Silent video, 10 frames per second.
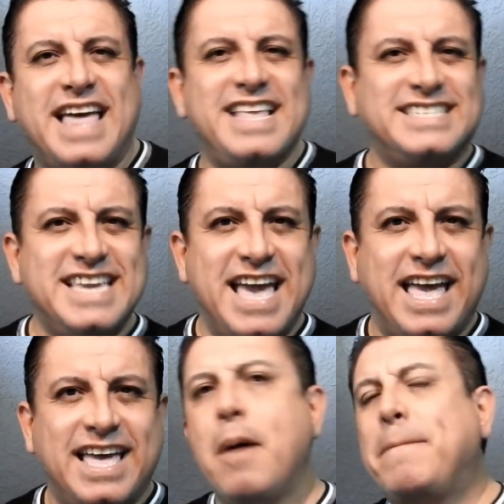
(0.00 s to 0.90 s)
decía,
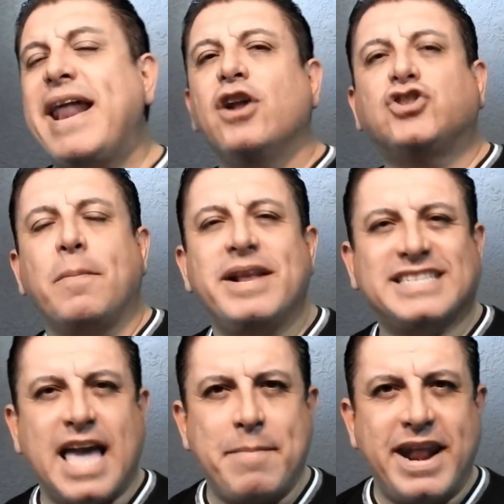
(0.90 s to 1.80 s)
para los hombres
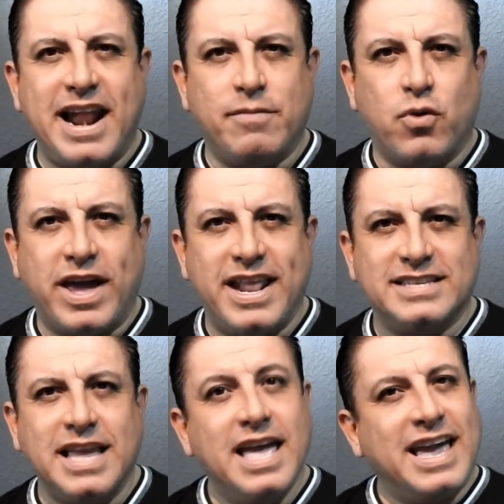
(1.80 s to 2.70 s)
que aman a las
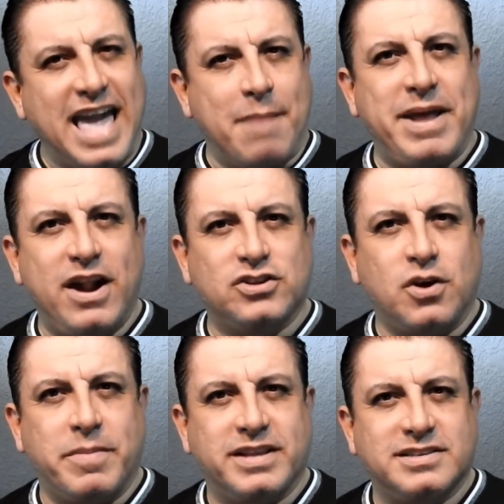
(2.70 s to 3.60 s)
mujeres, que aman a los
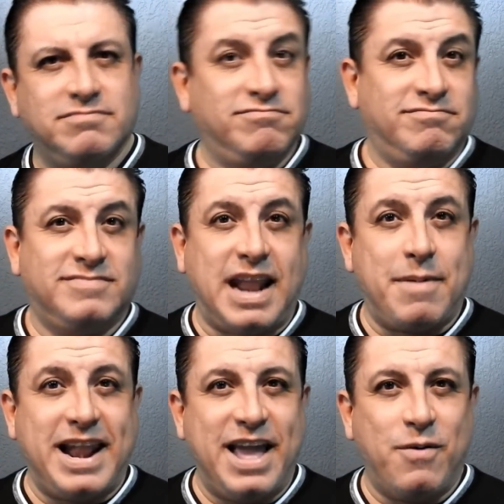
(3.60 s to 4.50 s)
hombres.
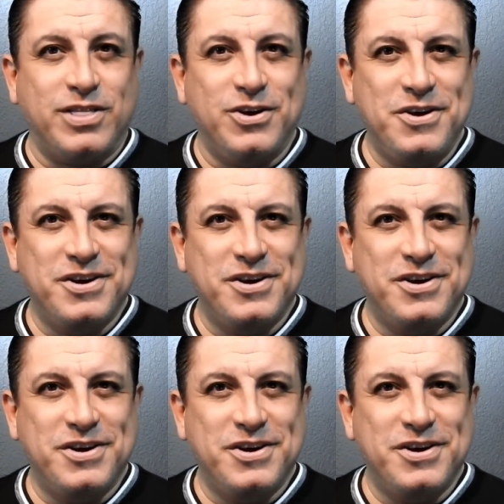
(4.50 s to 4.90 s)
Trabalenguas, ¿no?